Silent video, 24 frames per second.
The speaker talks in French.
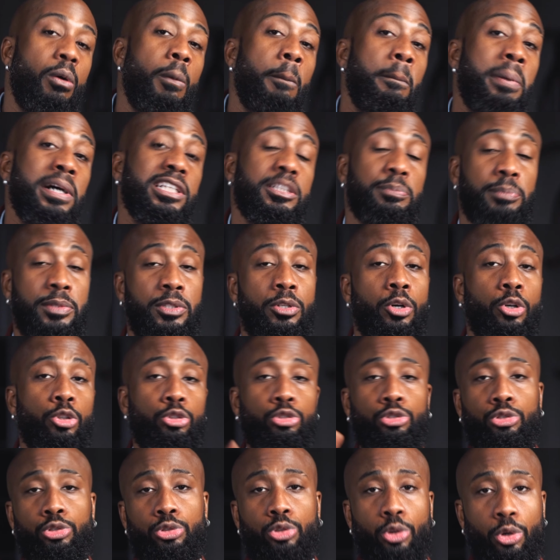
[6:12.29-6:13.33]
On passe maintenant
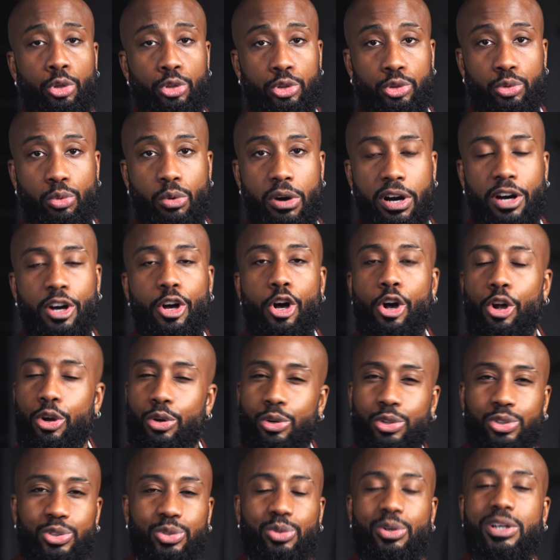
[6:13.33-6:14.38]
sur le soir.
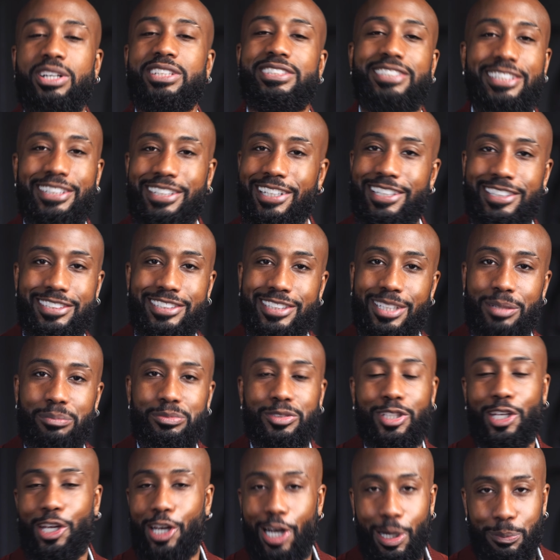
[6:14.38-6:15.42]
Le soir, c'est très
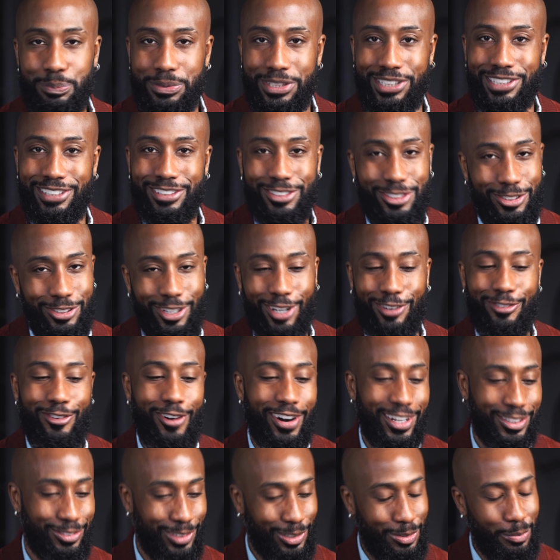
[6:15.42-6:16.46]
simple, très rapide. Tu vas
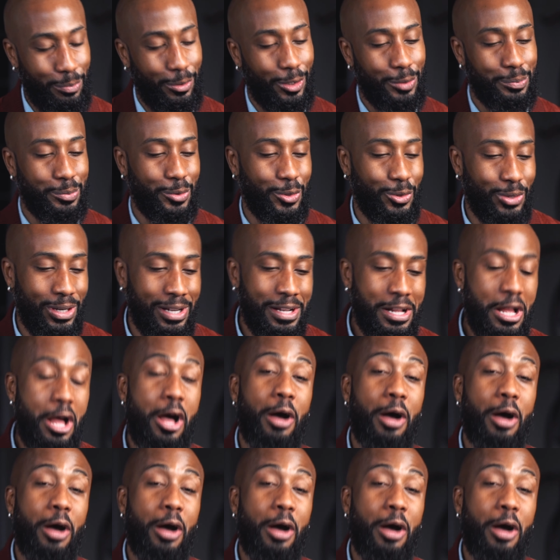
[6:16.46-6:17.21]
voir, tu vas comprendre pourquoi.